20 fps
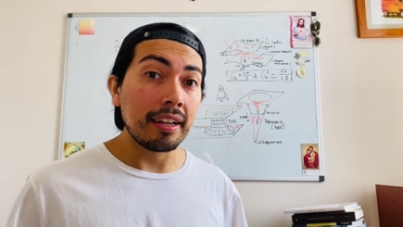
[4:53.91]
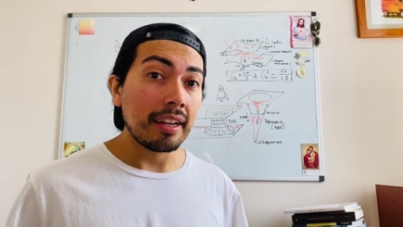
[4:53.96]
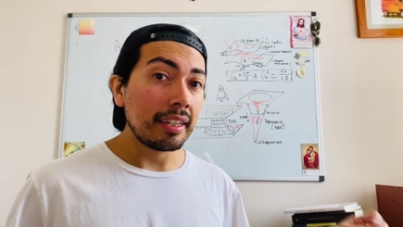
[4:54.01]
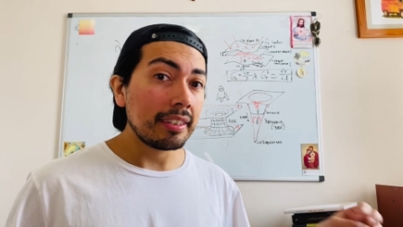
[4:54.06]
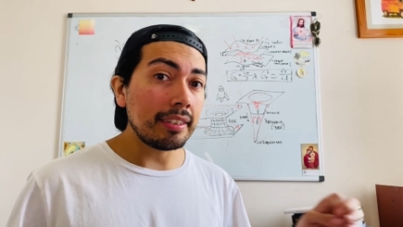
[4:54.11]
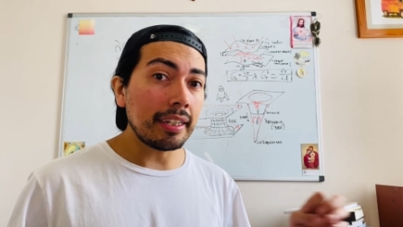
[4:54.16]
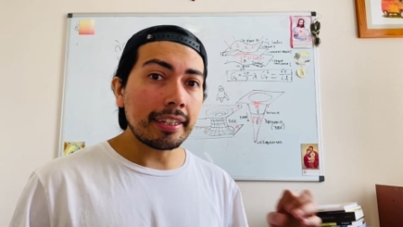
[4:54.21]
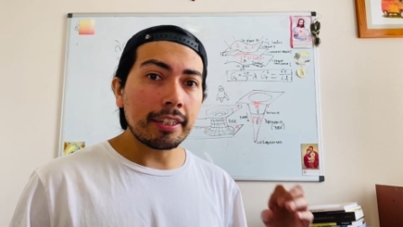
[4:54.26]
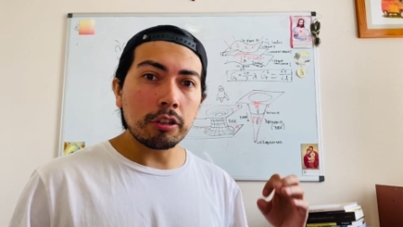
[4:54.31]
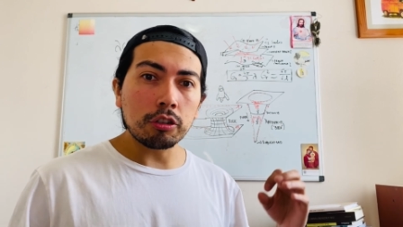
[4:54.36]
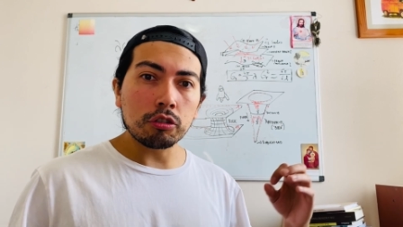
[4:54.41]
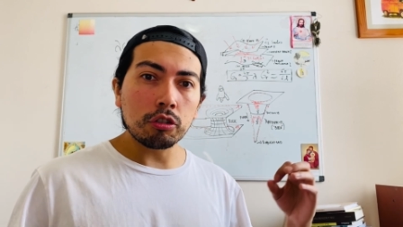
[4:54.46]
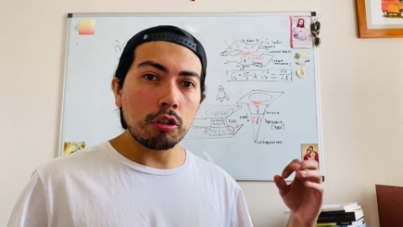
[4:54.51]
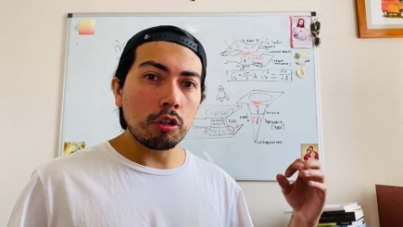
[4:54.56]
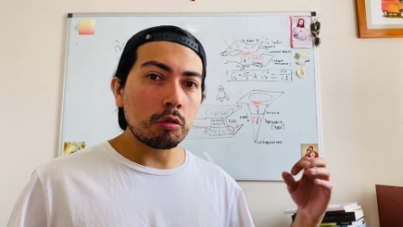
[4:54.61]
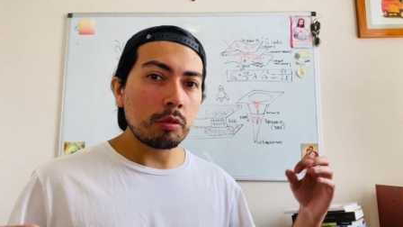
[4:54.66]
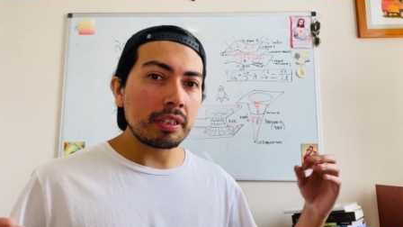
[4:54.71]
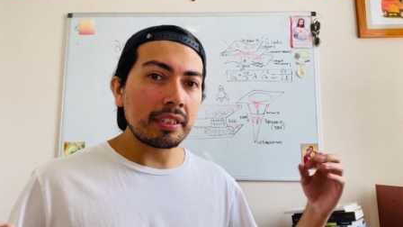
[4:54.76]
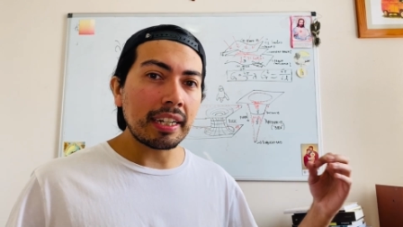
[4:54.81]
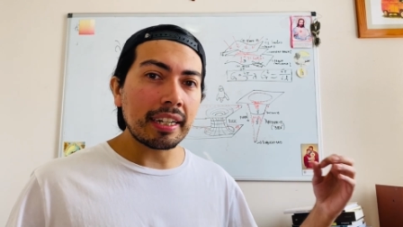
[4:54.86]
ya que no solo
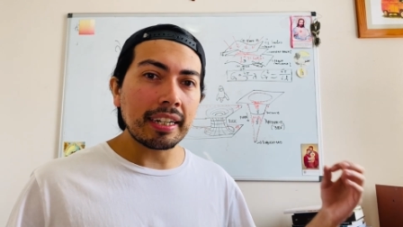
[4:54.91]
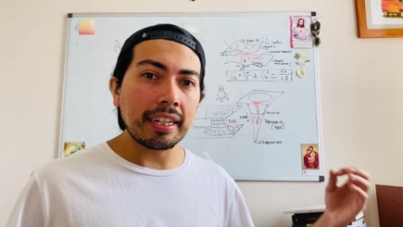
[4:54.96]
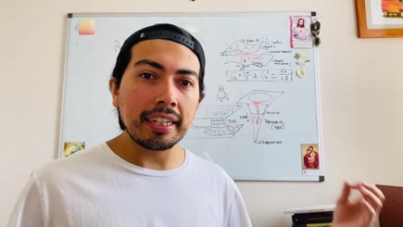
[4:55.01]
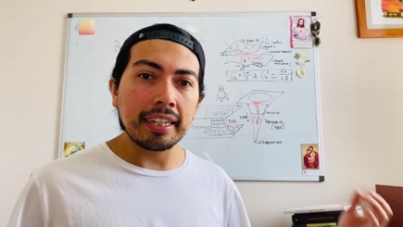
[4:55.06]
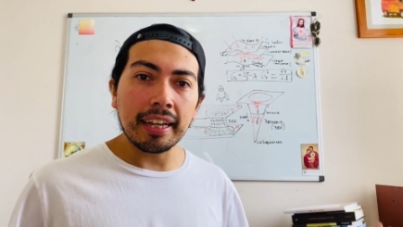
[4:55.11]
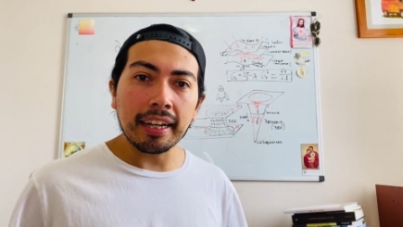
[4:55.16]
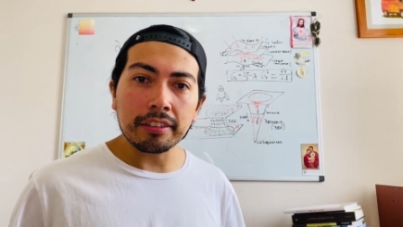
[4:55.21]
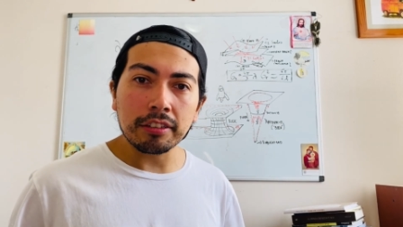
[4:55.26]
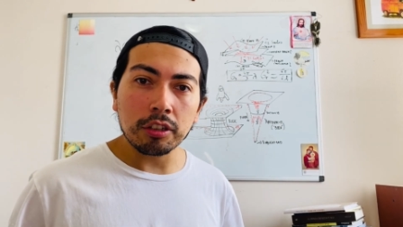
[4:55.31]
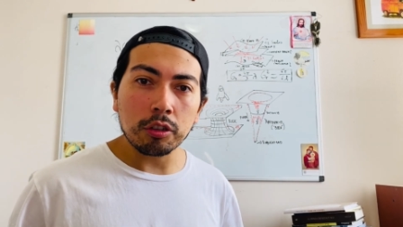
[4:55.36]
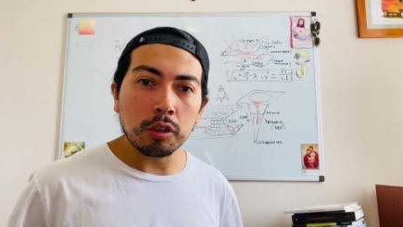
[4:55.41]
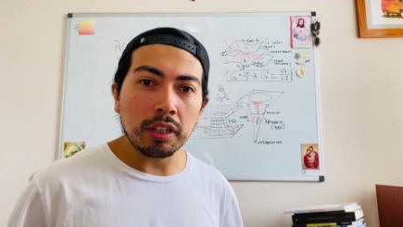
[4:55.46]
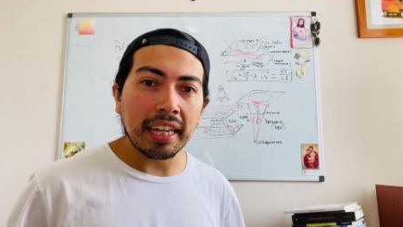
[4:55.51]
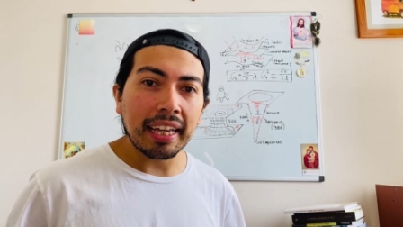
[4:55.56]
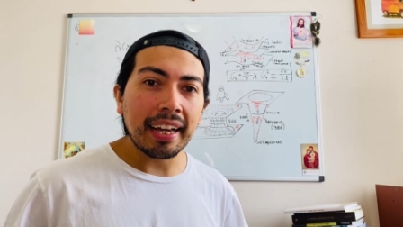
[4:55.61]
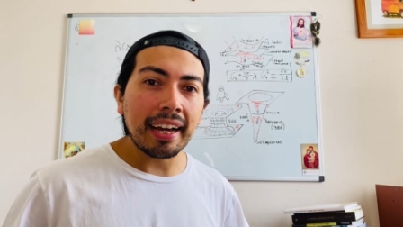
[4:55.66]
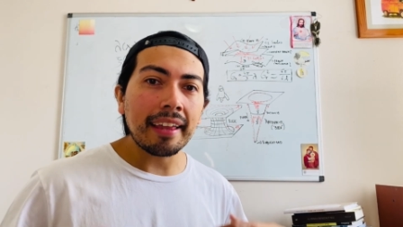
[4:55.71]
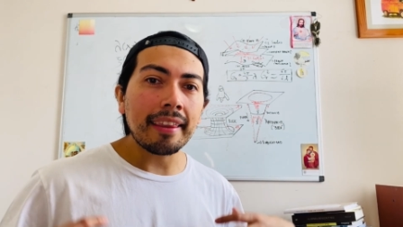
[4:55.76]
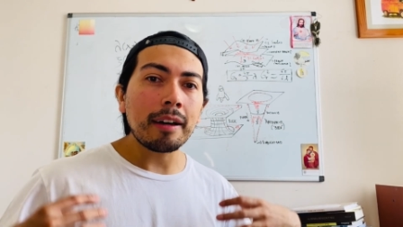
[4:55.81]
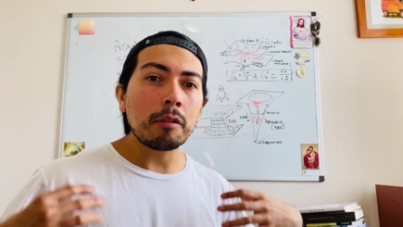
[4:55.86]
nuestra realidad, sino que
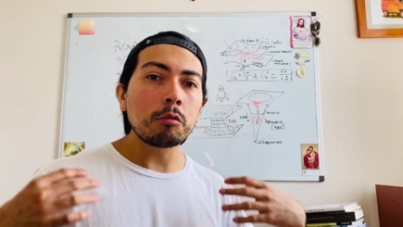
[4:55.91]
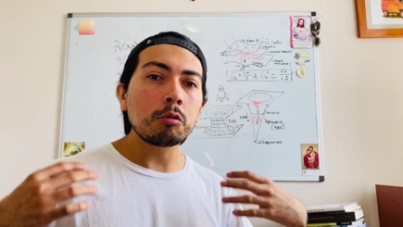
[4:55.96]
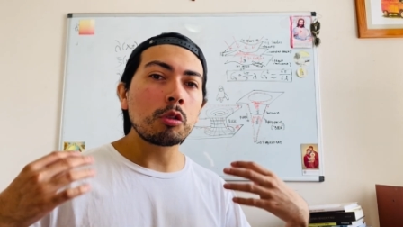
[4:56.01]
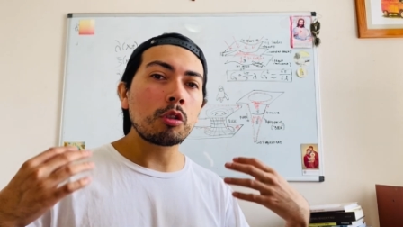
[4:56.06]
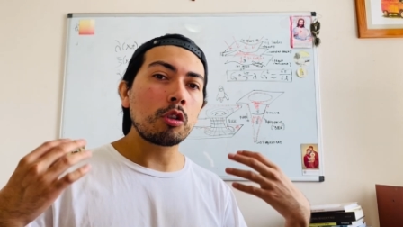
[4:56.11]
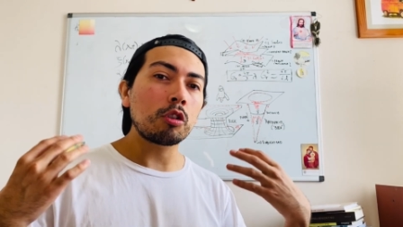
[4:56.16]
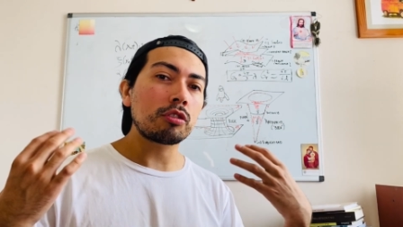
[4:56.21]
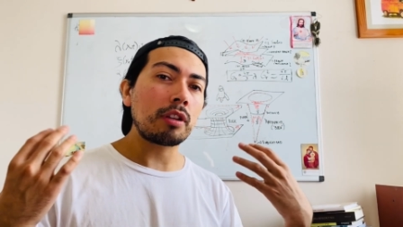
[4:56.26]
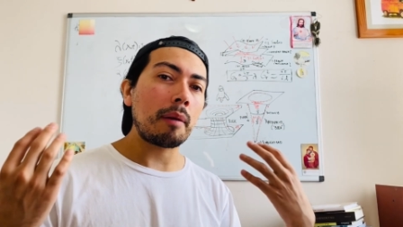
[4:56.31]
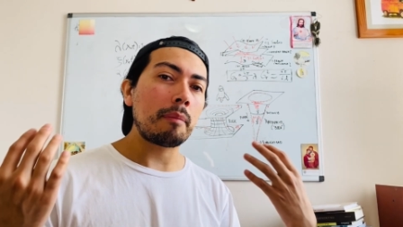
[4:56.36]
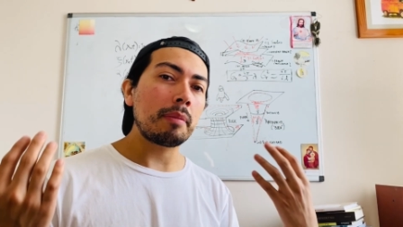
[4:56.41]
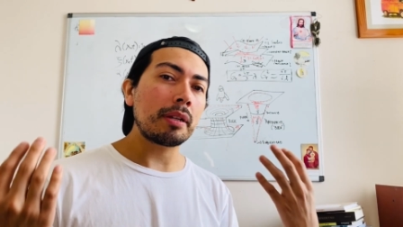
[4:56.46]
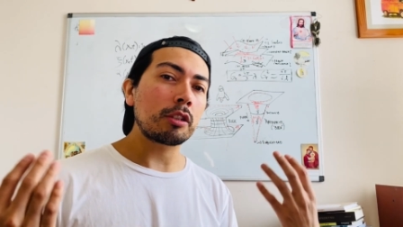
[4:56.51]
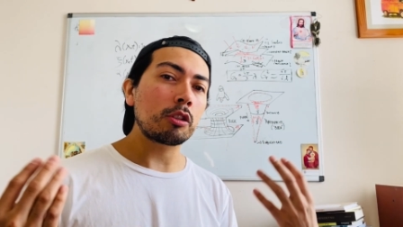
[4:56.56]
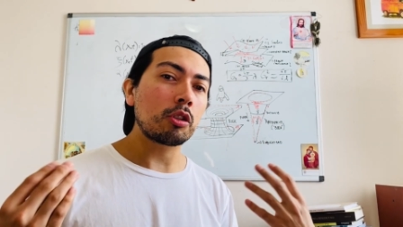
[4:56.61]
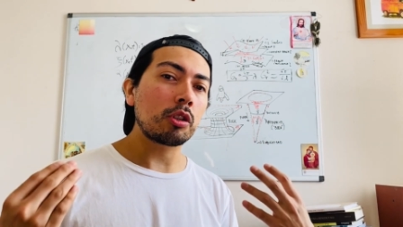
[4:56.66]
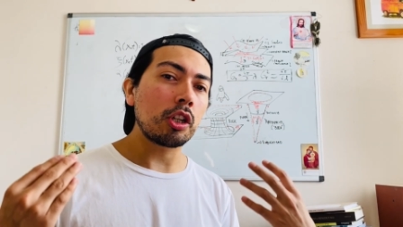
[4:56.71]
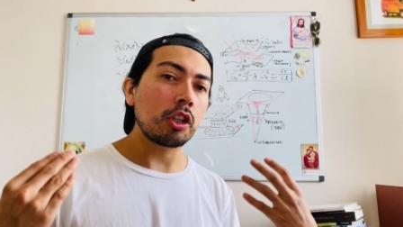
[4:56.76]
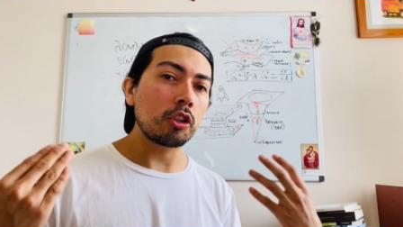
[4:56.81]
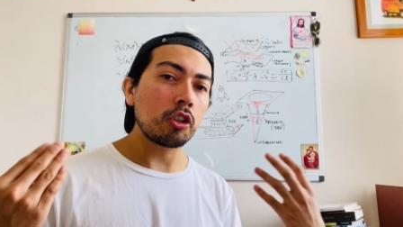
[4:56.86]
cada uno de los
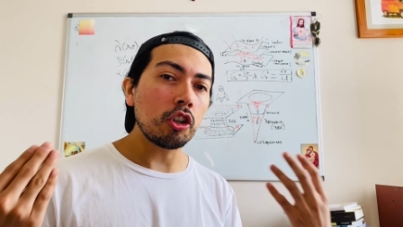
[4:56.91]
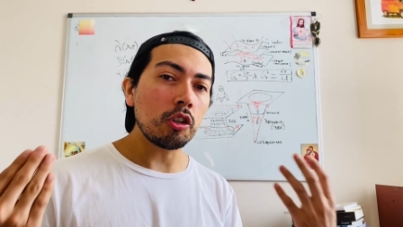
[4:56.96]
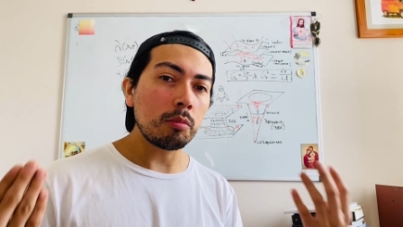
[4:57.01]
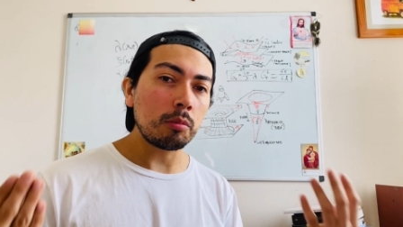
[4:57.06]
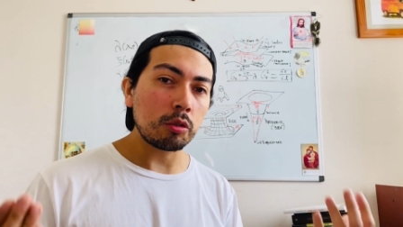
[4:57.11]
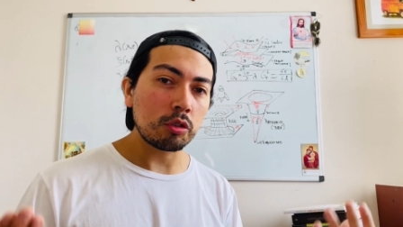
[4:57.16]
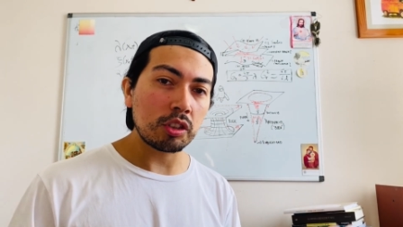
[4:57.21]
aspectos del cosmos,